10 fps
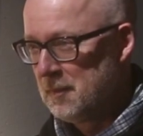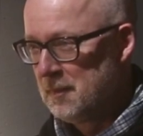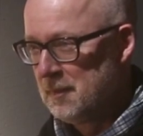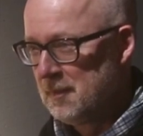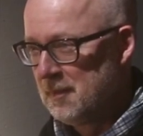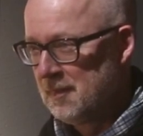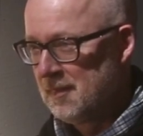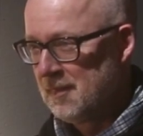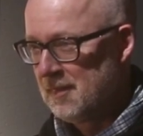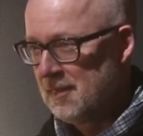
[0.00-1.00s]
Was ist
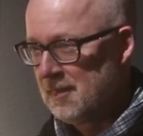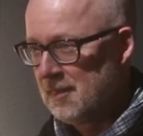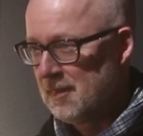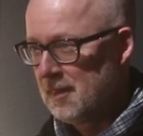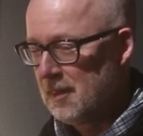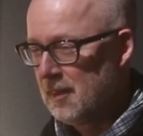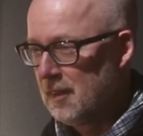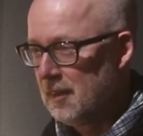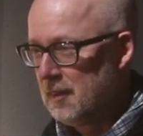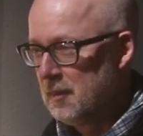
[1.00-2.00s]
dann eigentlich auch so
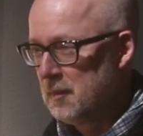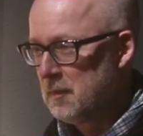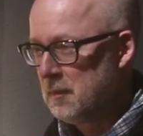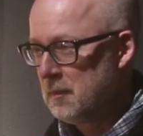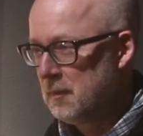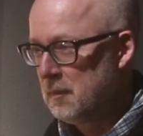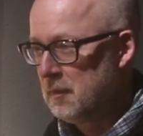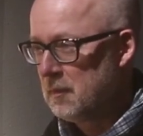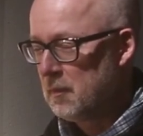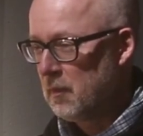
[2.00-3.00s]
besonders auch so für
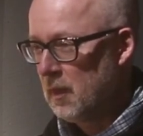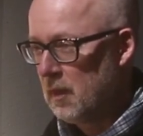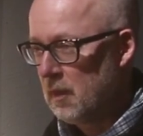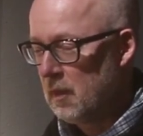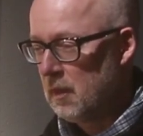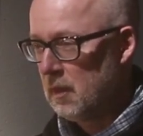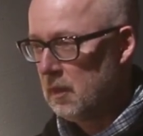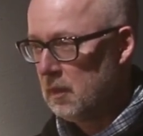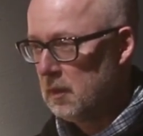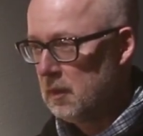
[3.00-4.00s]
dich, äh,
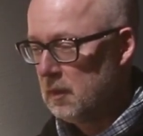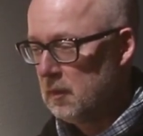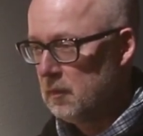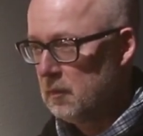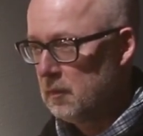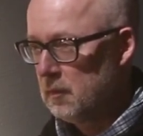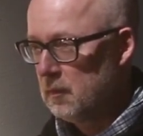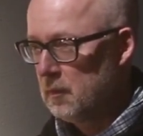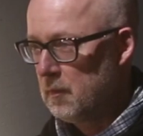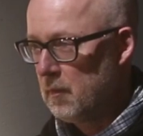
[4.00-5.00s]
diese Werke,
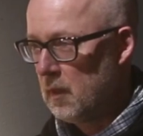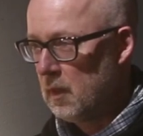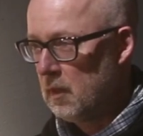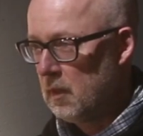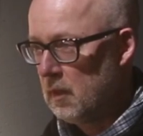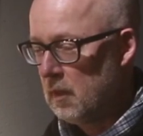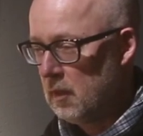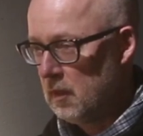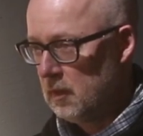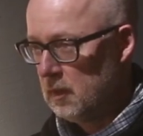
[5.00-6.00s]
welche wir hier
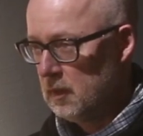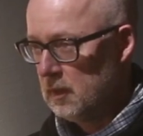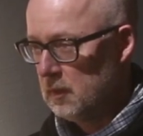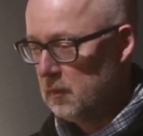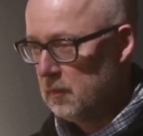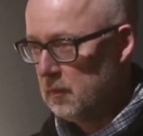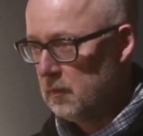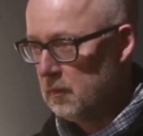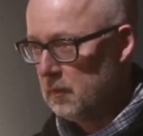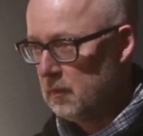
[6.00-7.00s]
bis jetzt gezeigt
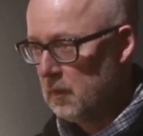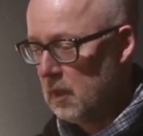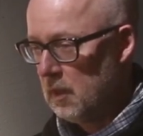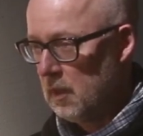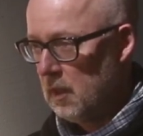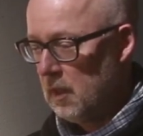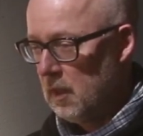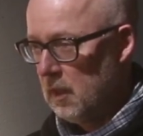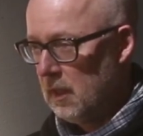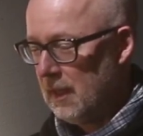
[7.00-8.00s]
haben?
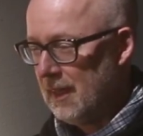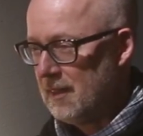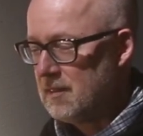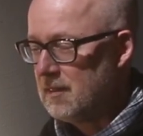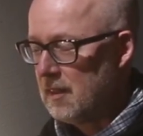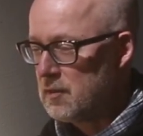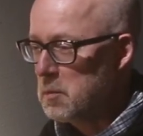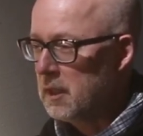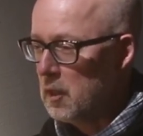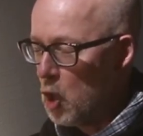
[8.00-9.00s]
Es ist
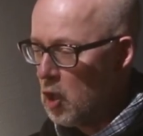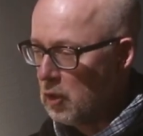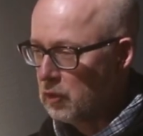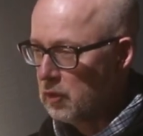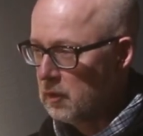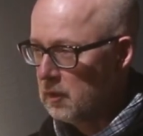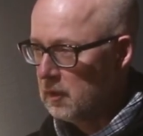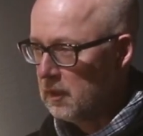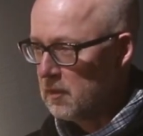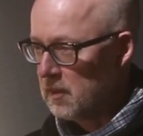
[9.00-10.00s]
erstmal der Ort,
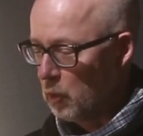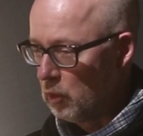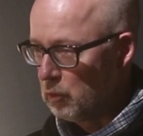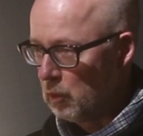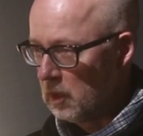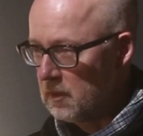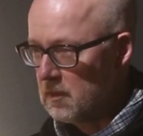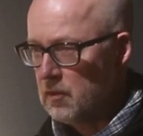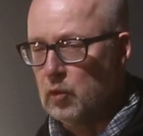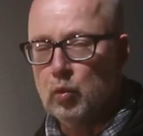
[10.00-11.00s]
der sehr ungewöhnlich
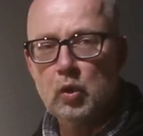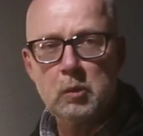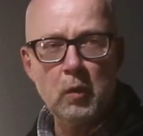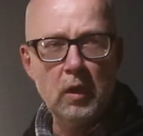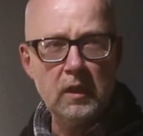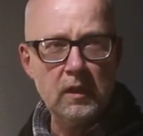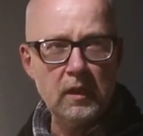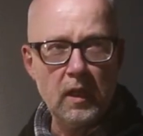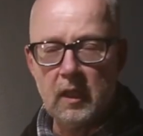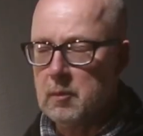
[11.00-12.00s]
ist. Das sind ursprünglich
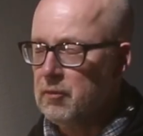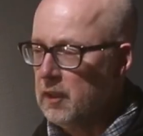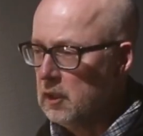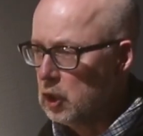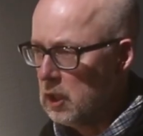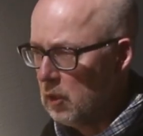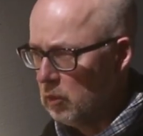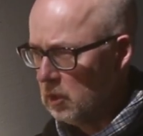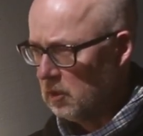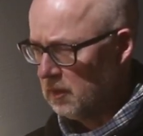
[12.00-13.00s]
hier eigentlich
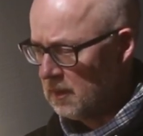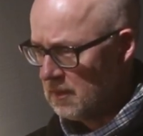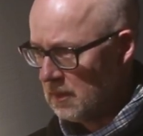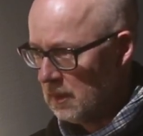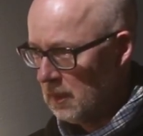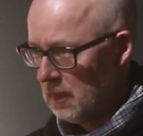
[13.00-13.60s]
Pferdestallungen gewesen.